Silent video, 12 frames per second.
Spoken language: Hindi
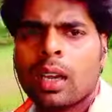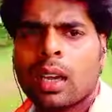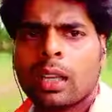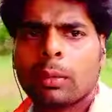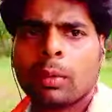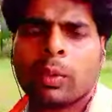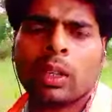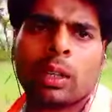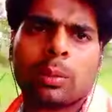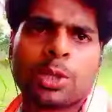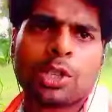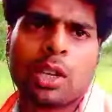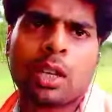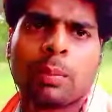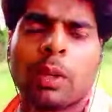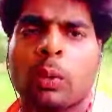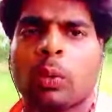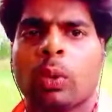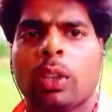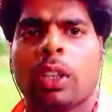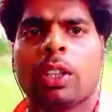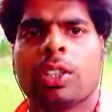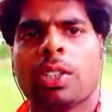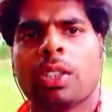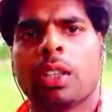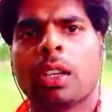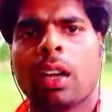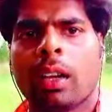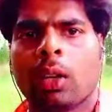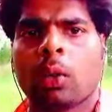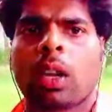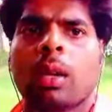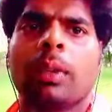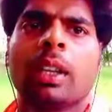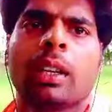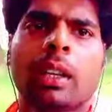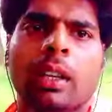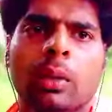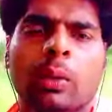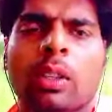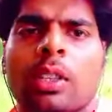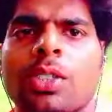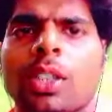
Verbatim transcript: हाय एवरीवन नमस्कार मैं हूं कुंदन सिंह घायल और आप देख रहे हैं कुंदन